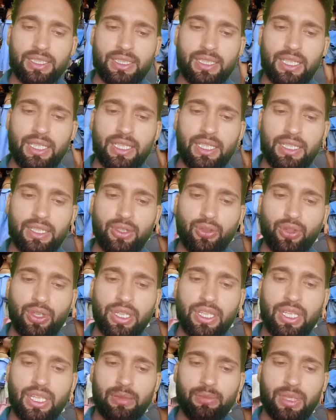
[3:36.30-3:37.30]
स्टैंडर्ड
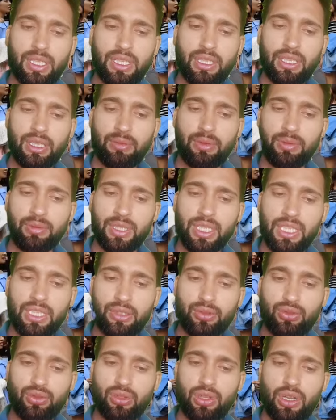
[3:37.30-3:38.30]
ड्यूटी टाइमिंग ये मैं
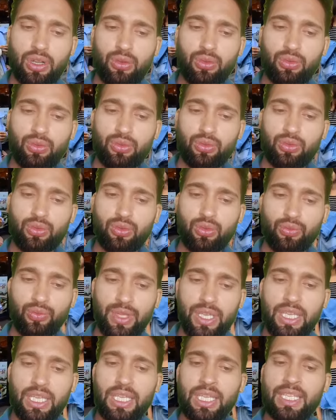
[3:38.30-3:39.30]
बता चुका हूँ
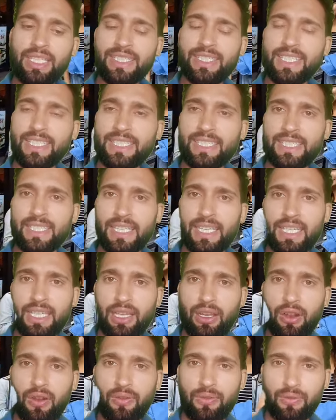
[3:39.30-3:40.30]
वीकली सिक्स डे
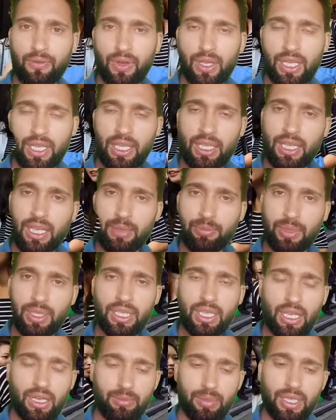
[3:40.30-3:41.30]
ऑफ वर्किंग
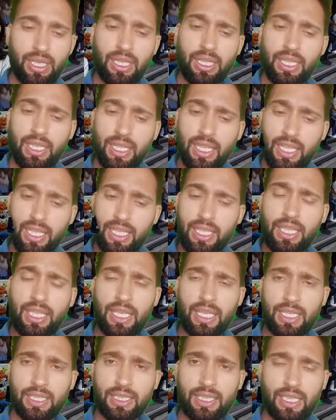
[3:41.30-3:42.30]
आपकी यहाँ पर रहेगी
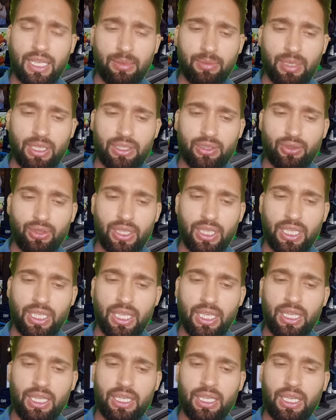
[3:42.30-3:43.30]
एक दिन आपका छुट्टी
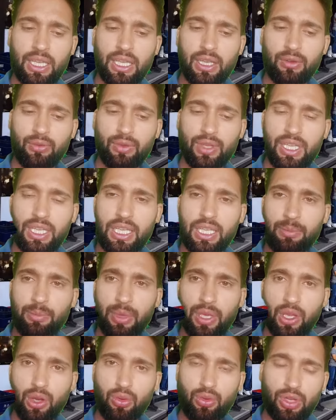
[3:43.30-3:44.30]
है वीकली
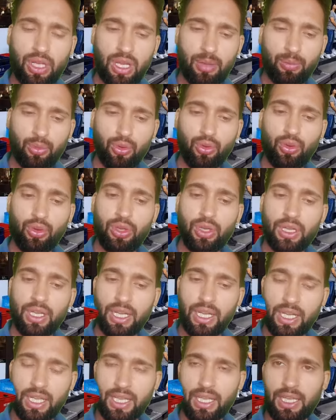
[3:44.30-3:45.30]
पे आउट आपको
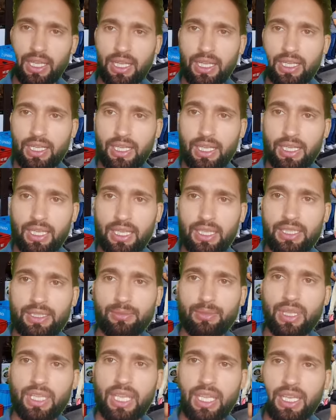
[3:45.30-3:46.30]
रहेगा ठीक है
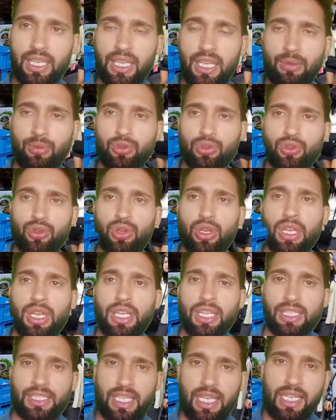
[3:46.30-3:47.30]
इसमें यानी कि आपको जो
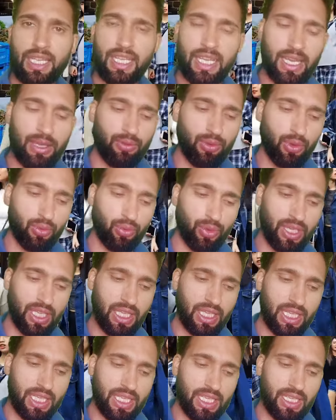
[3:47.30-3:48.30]
सैलरी है वो
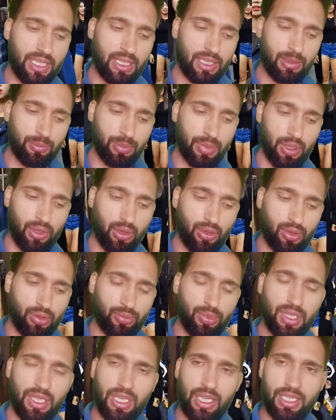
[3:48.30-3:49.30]
वीकली पे
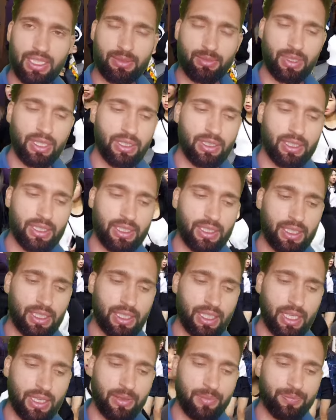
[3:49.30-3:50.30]
आउट भी है इसमें
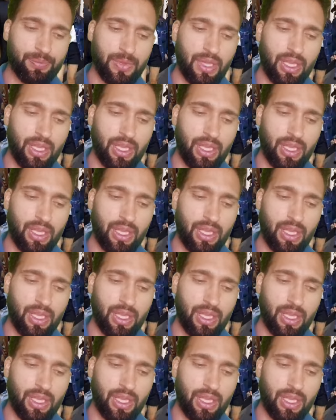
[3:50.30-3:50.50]
ठीक है